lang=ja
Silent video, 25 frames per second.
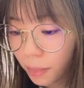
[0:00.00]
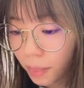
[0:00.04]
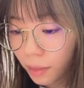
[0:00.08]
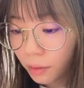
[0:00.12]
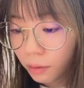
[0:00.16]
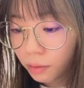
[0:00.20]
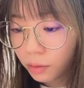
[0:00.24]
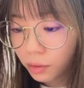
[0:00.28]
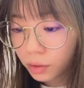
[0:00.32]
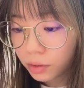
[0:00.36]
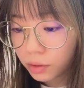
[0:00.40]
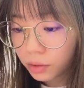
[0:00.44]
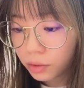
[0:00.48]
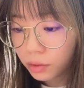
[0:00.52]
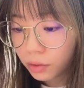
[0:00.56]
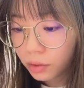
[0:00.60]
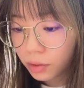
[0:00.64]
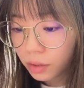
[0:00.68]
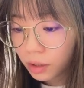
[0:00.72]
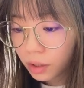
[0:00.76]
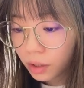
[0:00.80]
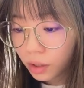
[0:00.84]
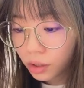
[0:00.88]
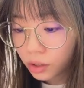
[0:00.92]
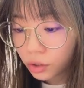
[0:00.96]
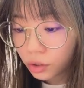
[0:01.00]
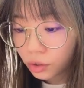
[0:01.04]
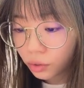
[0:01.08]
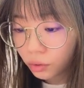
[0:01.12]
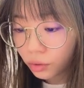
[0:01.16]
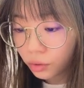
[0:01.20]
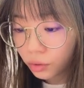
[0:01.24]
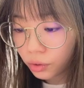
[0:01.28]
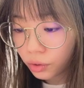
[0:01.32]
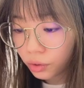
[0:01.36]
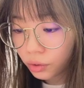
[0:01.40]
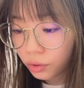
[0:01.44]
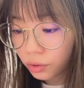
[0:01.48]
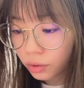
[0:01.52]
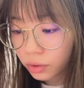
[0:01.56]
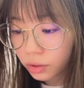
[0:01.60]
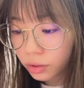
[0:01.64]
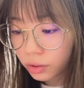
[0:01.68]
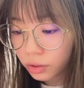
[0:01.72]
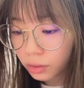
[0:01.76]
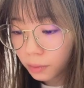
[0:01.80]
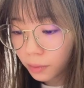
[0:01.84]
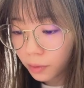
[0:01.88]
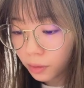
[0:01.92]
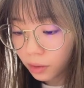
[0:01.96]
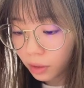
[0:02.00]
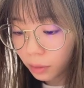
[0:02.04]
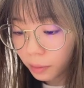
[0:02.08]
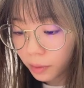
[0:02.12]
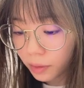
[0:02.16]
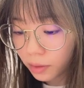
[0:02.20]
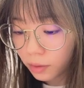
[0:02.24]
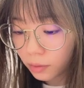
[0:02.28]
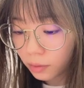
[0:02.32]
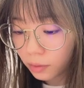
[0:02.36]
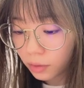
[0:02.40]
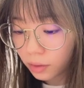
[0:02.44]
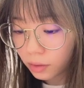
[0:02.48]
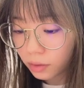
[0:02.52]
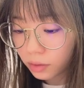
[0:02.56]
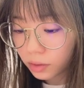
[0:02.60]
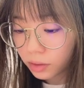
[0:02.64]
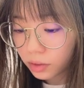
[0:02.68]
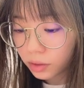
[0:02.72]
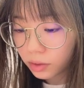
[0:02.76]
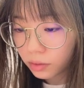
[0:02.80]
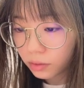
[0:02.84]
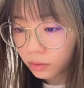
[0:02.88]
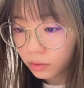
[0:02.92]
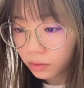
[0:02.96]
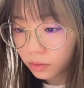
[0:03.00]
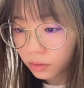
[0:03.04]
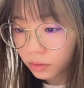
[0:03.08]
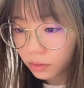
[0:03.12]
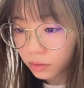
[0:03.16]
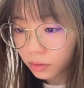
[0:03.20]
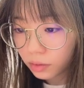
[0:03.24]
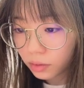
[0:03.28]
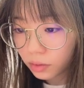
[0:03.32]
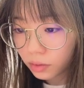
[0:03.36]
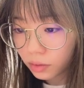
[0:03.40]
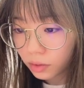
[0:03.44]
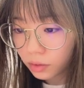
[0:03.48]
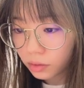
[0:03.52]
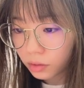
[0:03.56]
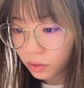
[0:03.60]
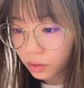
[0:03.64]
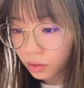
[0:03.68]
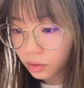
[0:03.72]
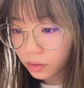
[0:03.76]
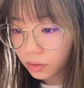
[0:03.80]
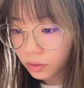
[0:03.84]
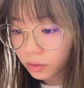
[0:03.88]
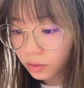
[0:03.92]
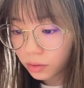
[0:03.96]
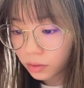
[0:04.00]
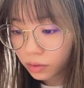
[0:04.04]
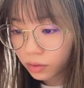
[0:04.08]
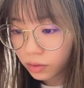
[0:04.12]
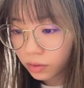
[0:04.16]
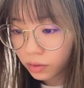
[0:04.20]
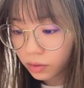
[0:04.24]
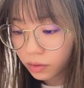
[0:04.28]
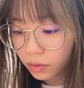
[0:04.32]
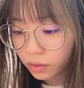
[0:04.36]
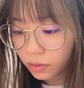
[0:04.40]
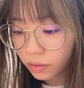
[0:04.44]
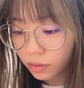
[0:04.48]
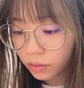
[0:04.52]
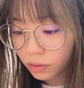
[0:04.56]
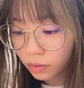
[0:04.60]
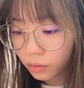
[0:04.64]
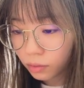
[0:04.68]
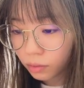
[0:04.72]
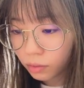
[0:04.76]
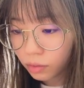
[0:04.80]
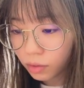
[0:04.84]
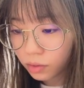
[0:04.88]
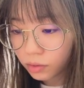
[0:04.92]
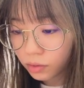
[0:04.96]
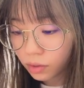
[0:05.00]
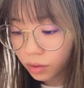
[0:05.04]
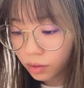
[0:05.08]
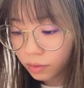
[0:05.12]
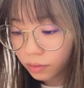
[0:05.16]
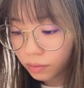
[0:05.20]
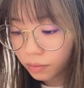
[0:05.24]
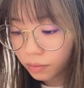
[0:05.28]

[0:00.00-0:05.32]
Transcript: もうなんかすごい超汚すそばの食べ方とかあるらしいよ何それ本当かそれ